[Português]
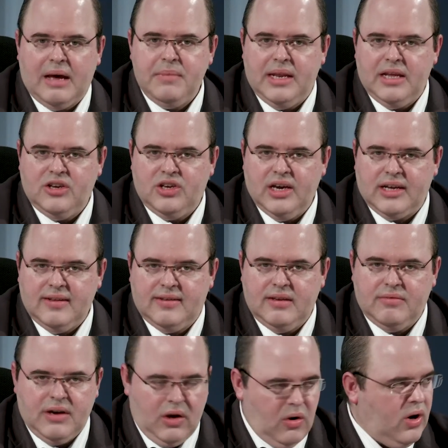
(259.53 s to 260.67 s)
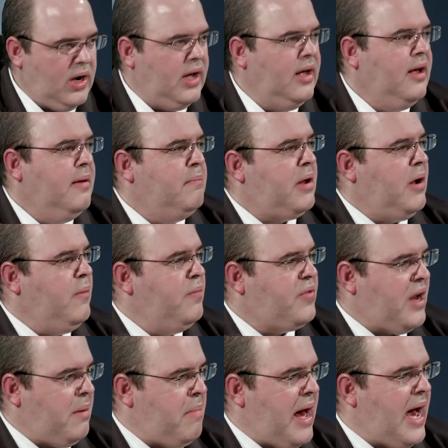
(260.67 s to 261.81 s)
a minha energia agressiva agora para um
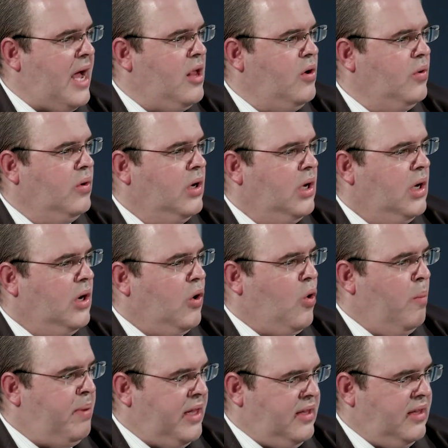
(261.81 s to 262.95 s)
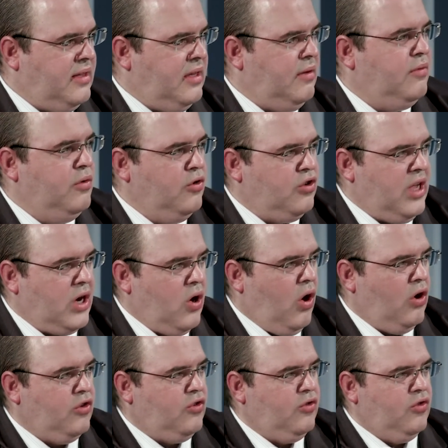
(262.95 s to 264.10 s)
trabalho competitivo nos
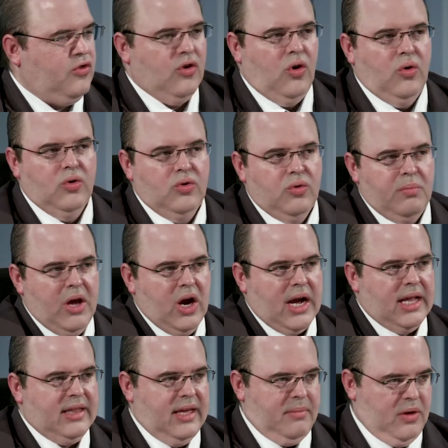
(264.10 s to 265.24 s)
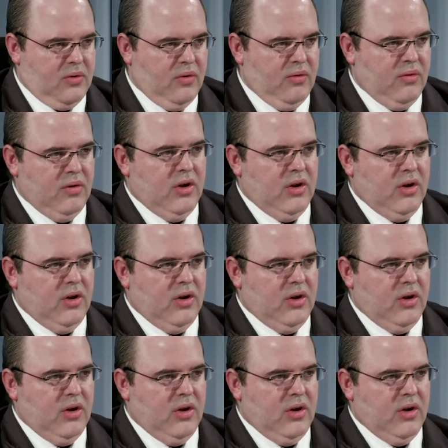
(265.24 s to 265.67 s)
negócios ou no meio acadêmico.